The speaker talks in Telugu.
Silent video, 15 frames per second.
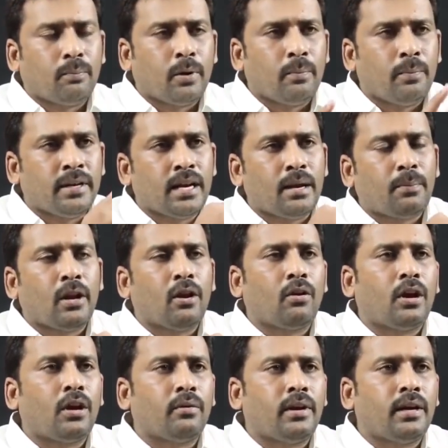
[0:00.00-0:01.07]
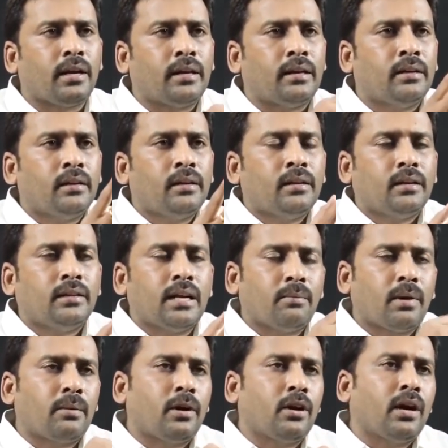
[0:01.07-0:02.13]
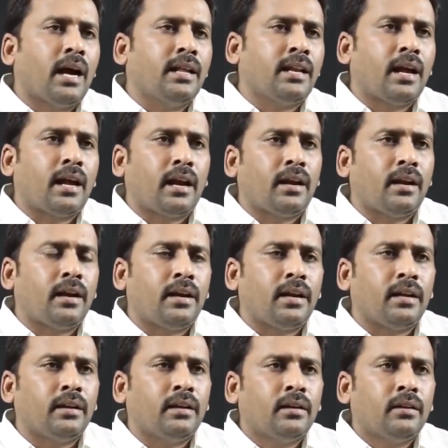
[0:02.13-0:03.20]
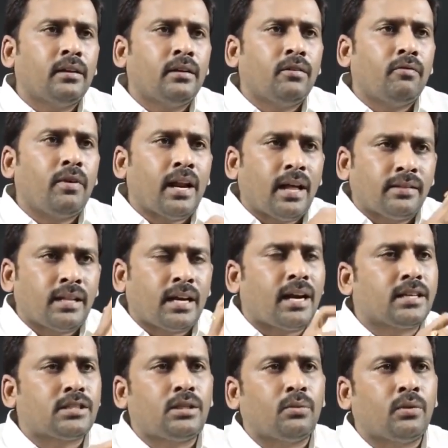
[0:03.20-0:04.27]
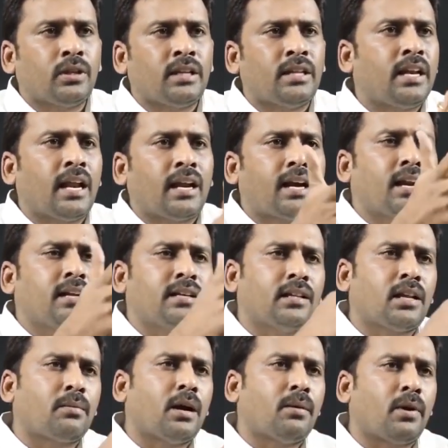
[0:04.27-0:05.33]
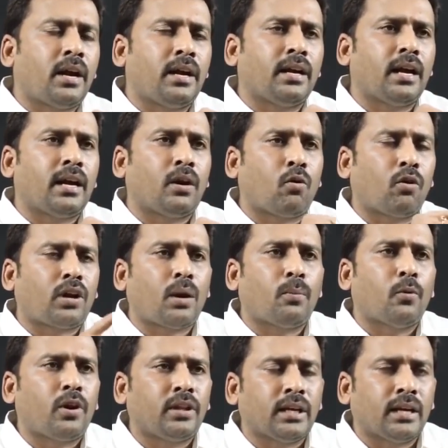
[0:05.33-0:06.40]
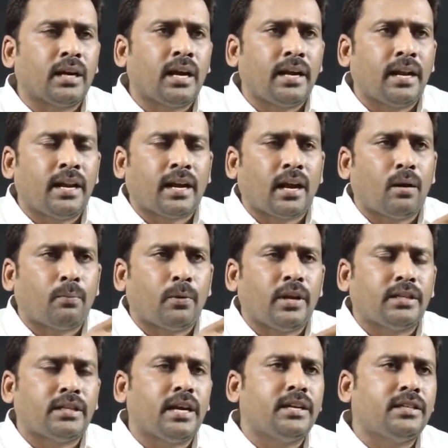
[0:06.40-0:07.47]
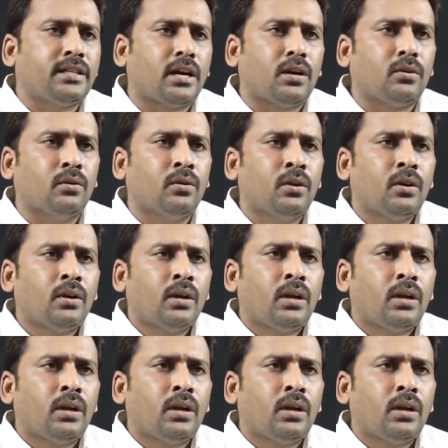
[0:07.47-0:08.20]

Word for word: ఇప్పుడు బీజేపీలో ఉన్నటువంటి జమ్మలమడుగు ఆదినారాయణ రెడ్డి వీళ్ళందరి హస్తం ఉంది దీని వెనకాల చంద్రబాబు నాయుడు గారి కుట్రపూరితంగా ఎన్నికలప్పుడు చేయించాడు